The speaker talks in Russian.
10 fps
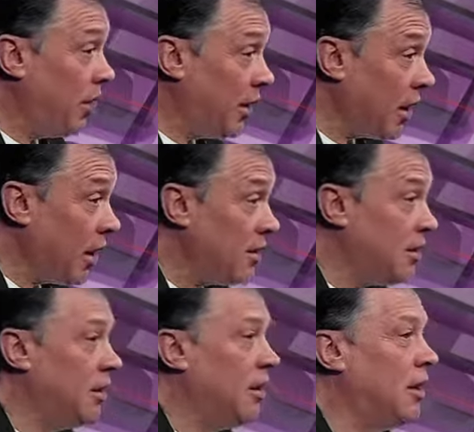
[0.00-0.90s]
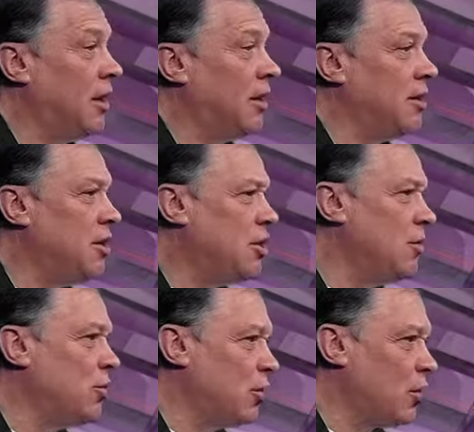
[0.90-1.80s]
по грязи,
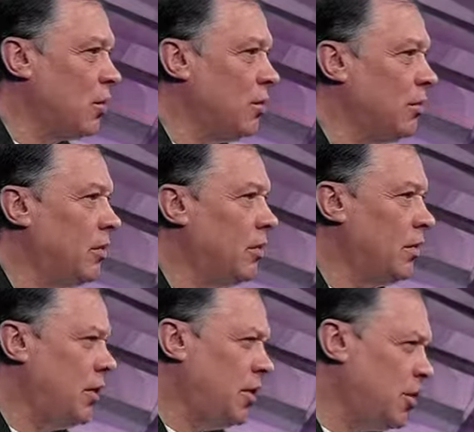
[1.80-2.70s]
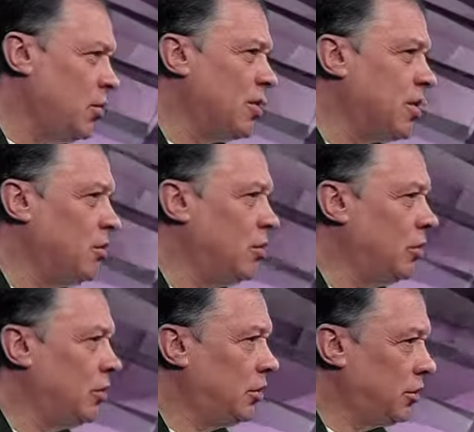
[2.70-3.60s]
снежным сугробом и
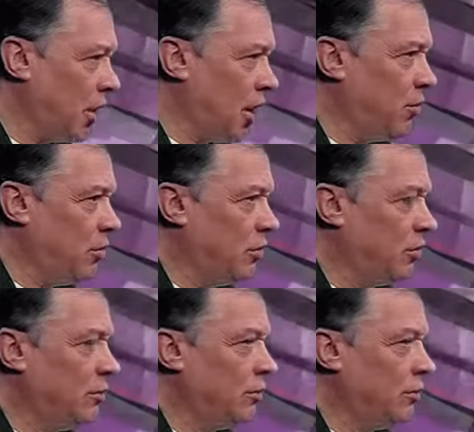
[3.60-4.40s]
скользкому трапу.